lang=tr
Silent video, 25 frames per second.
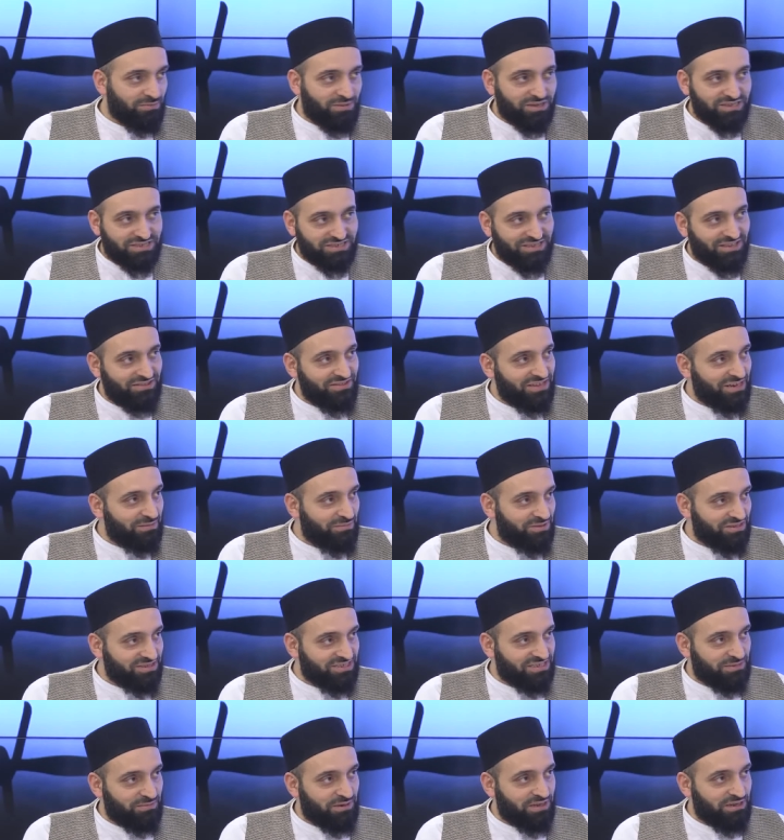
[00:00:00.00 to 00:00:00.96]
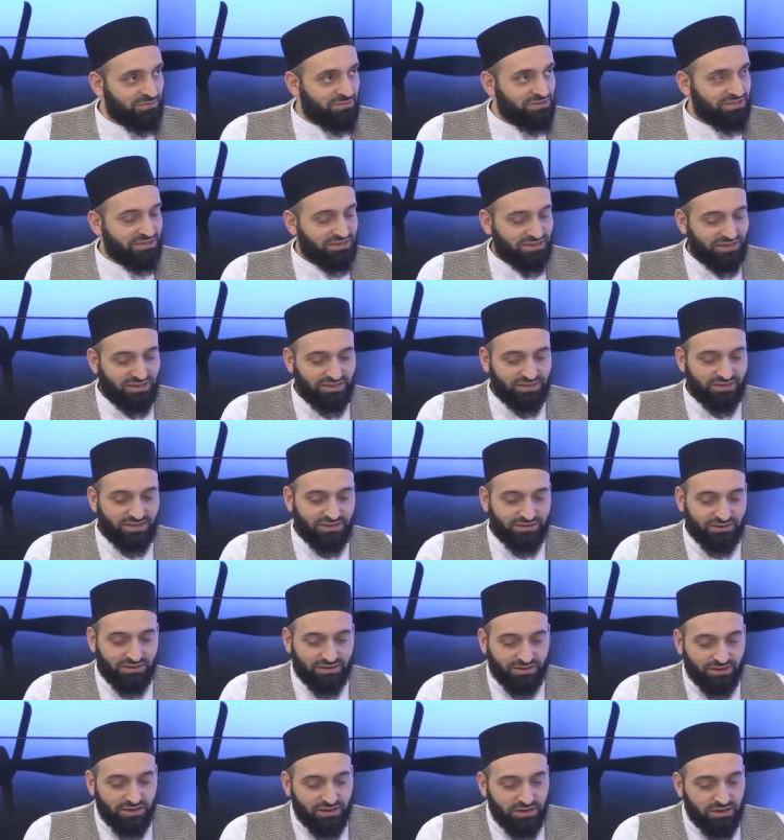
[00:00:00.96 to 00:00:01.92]
kılanlar bilir sabah namazına
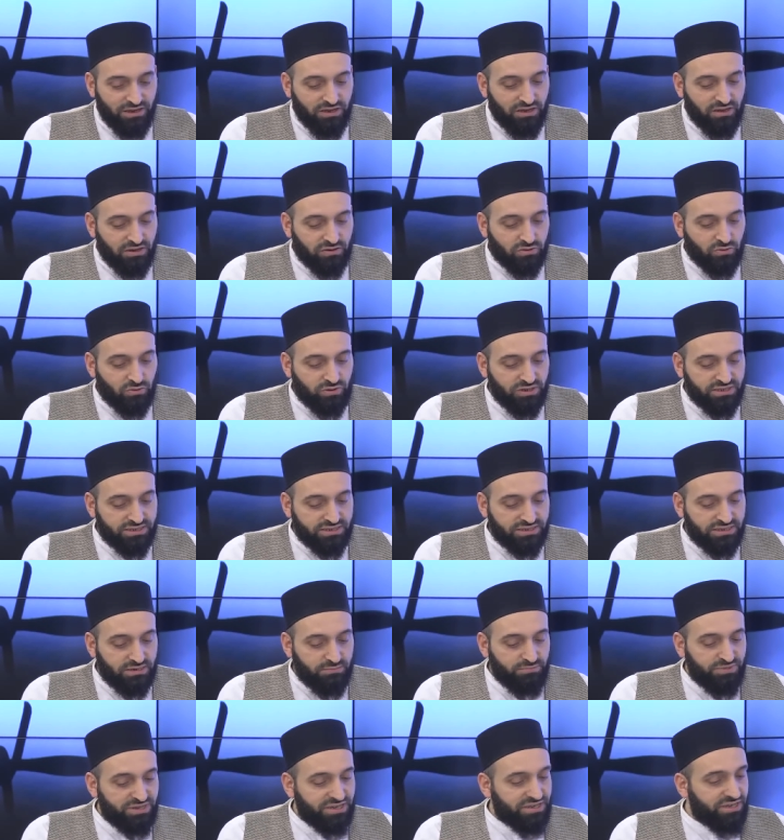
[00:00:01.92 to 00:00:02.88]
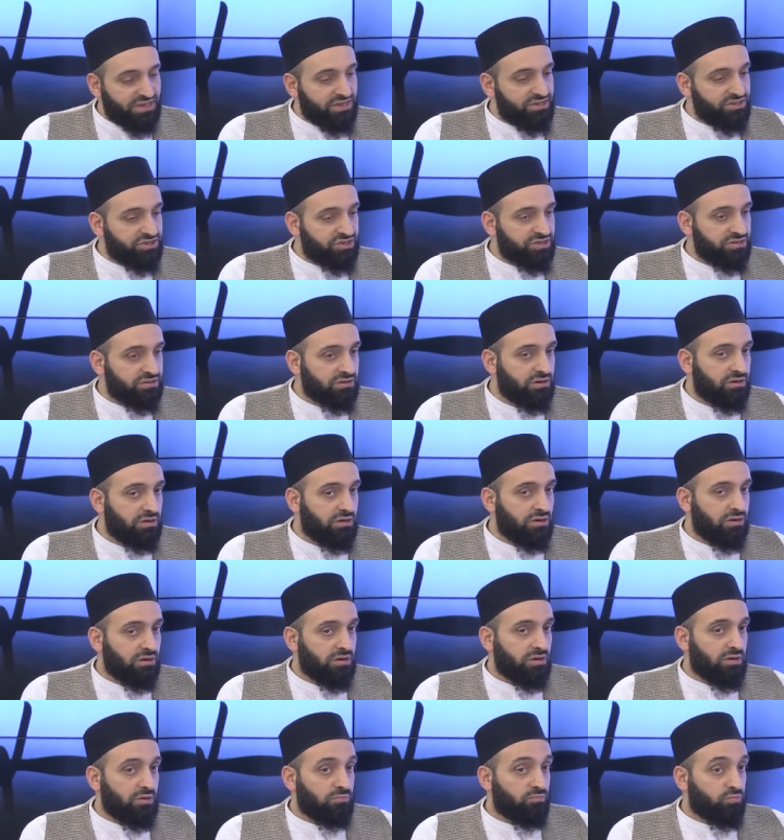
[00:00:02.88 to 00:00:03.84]
kalkanlar. Dolayısıyla bir gencin
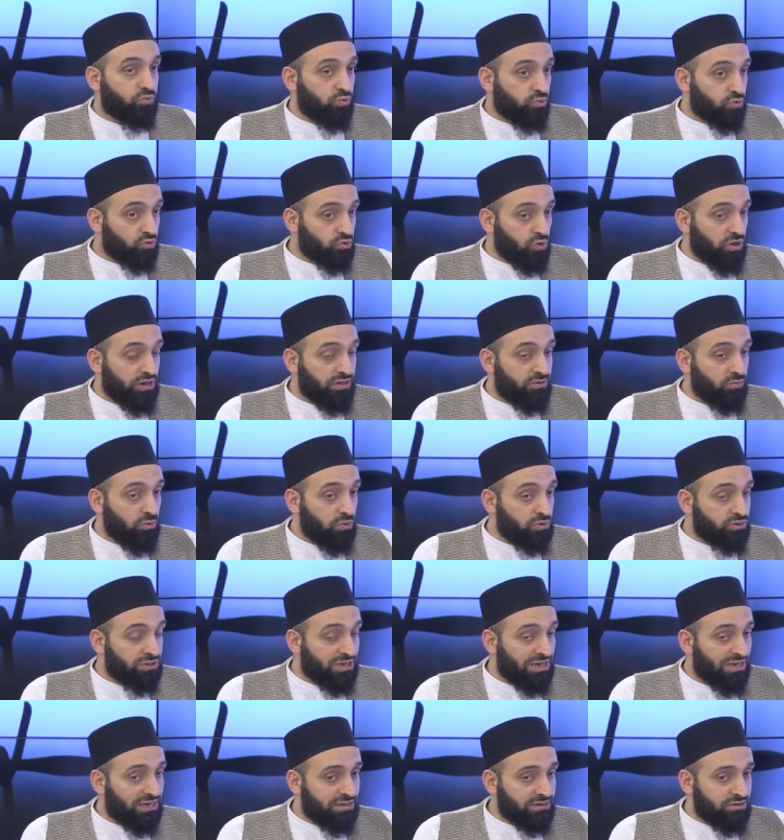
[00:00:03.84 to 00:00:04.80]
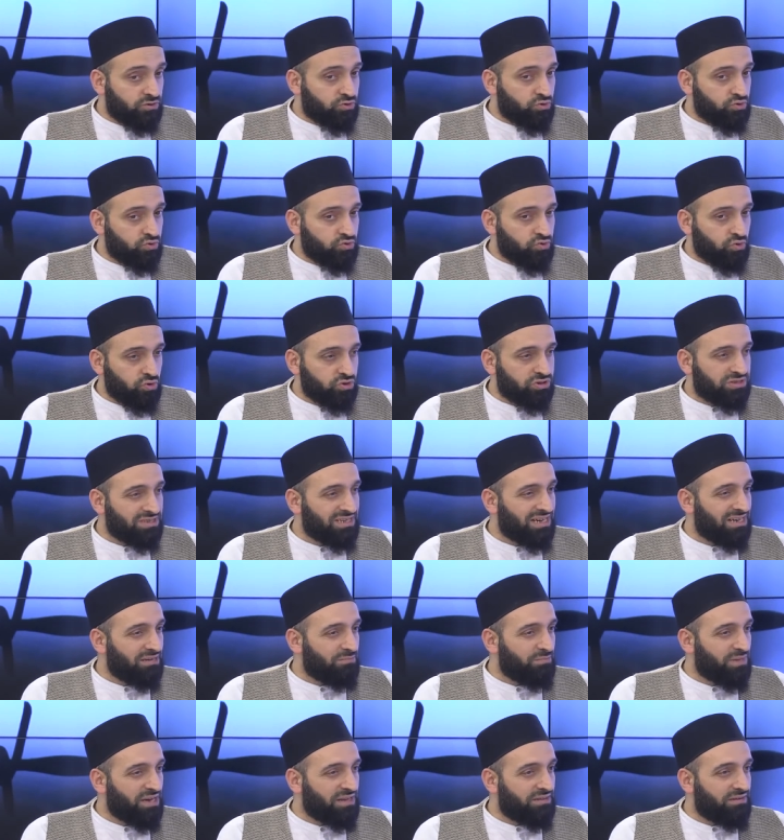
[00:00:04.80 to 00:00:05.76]
bu e, özellikle şu sosyal
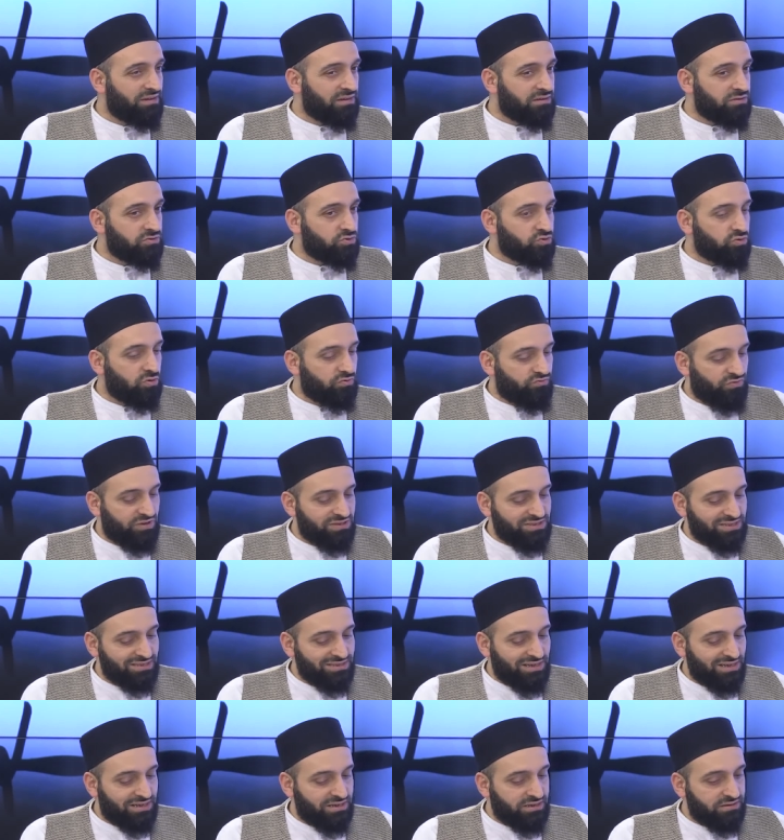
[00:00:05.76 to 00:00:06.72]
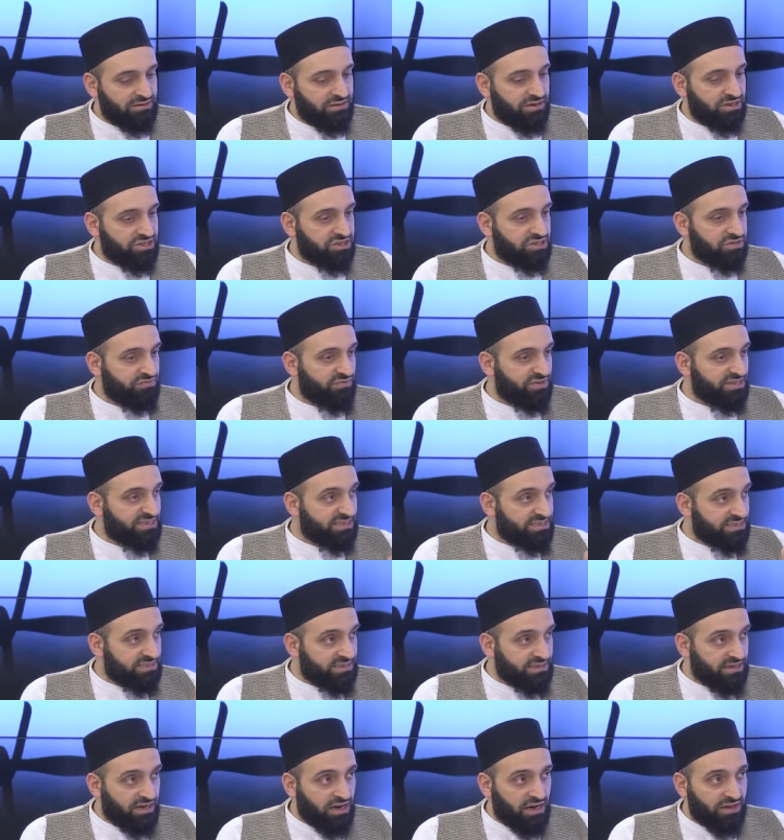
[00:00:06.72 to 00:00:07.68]
medyanın çok fazla yaygınlaştığı ve
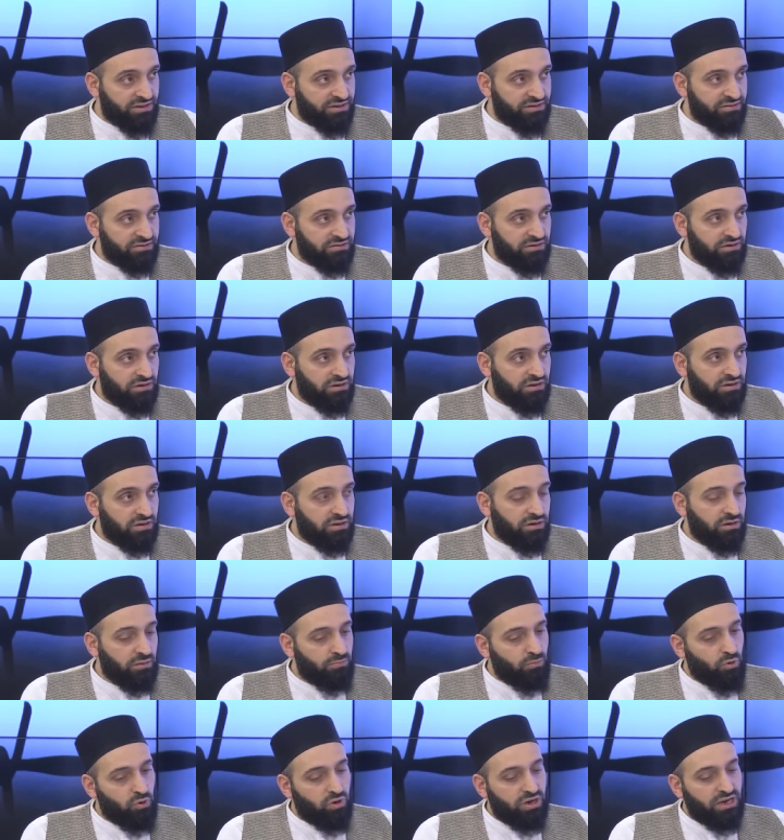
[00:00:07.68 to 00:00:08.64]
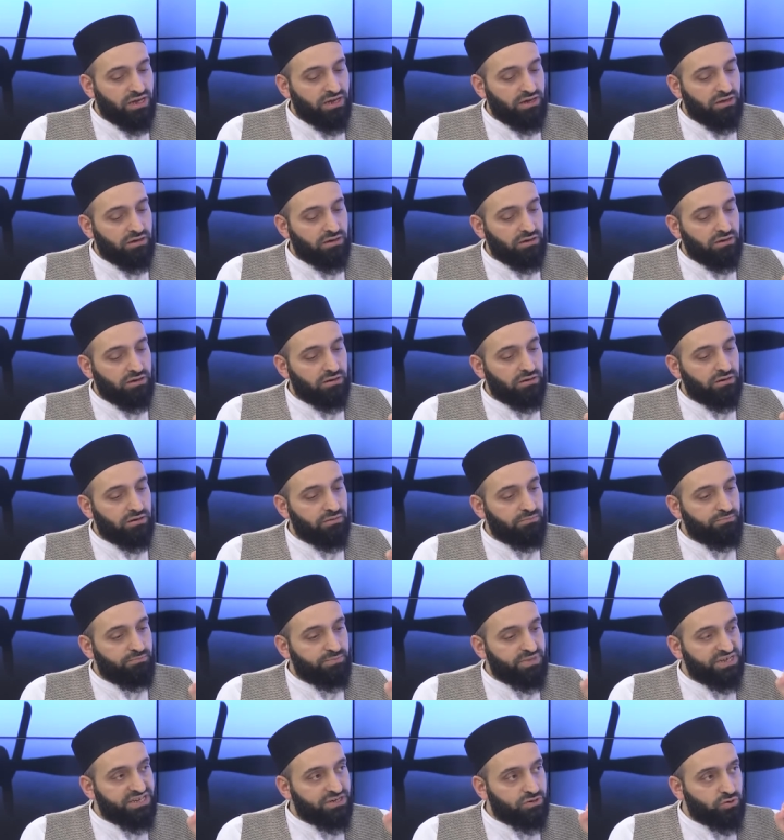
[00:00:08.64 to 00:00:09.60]
zinanın böyle e,
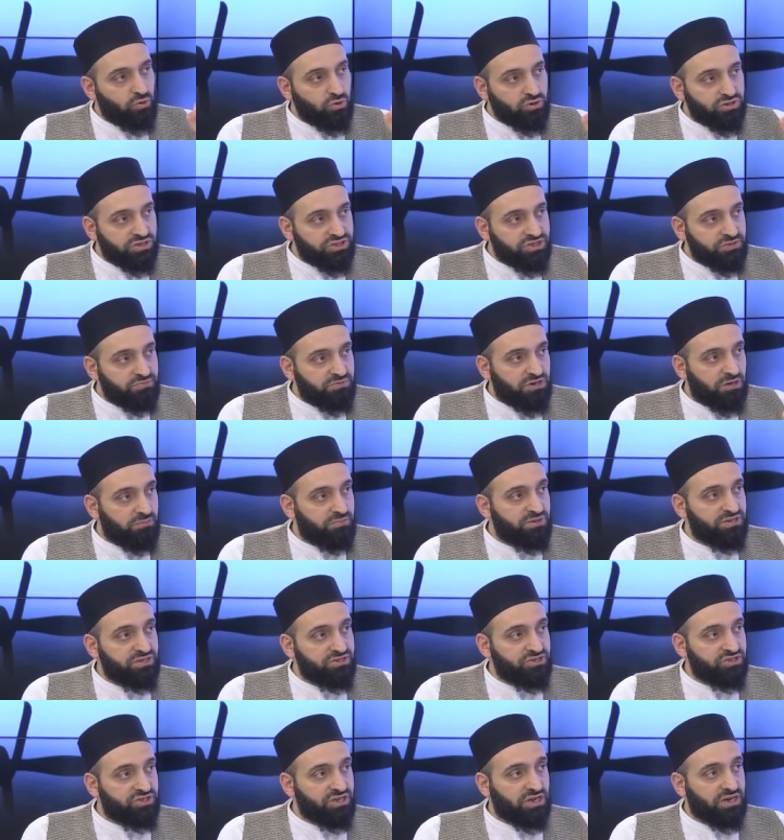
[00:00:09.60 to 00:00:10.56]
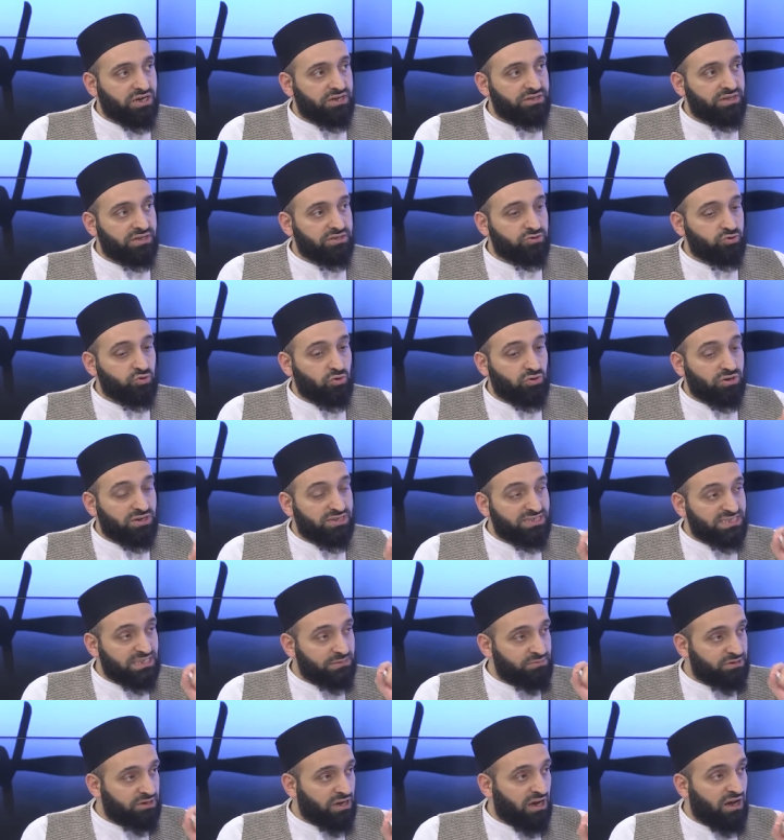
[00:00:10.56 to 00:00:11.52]
bir göz açıp kapayıncaya kadar çok
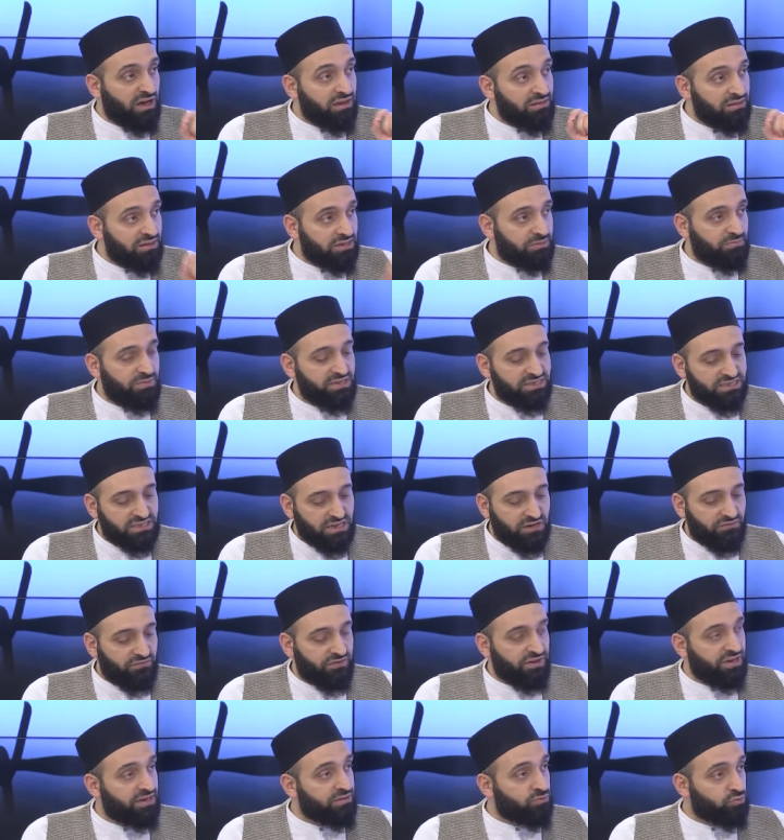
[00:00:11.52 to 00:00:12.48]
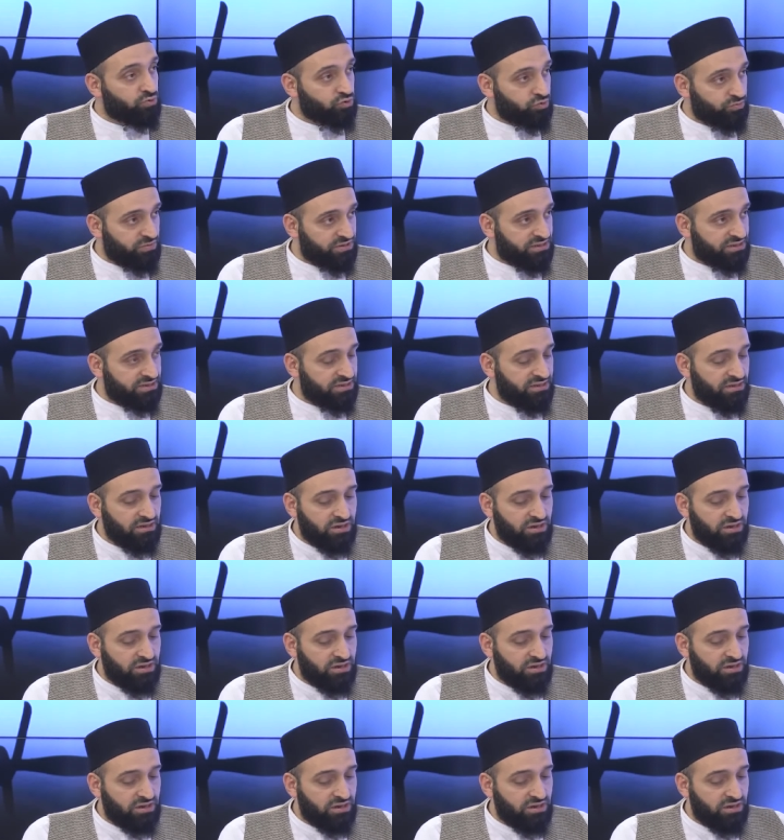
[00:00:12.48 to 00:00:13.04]
kısa bir anlık mesafeye düşmesi.